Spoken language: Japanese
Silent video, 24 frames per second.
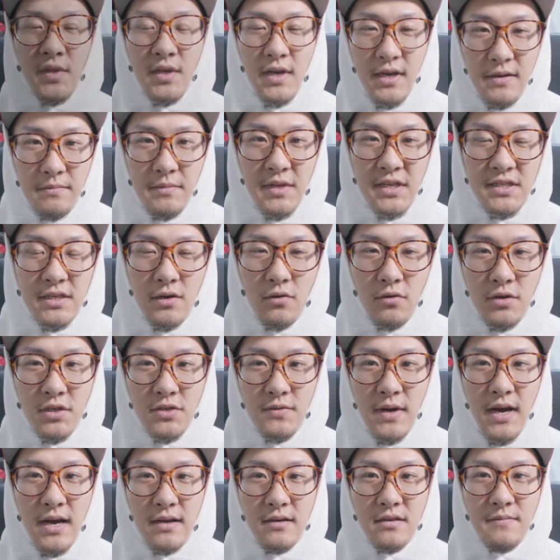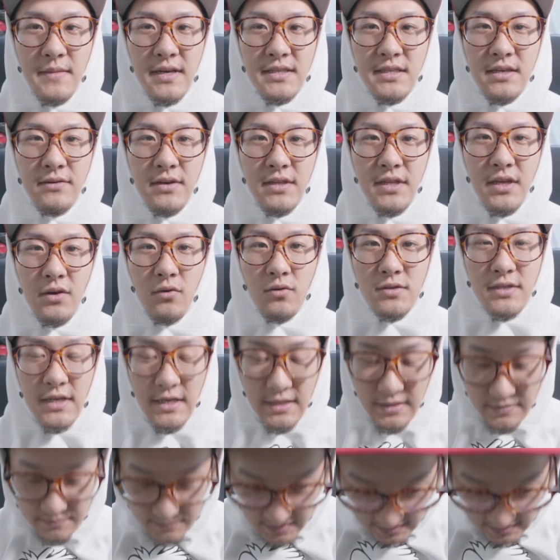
はい、皆さんこんにちは、熊沢でござい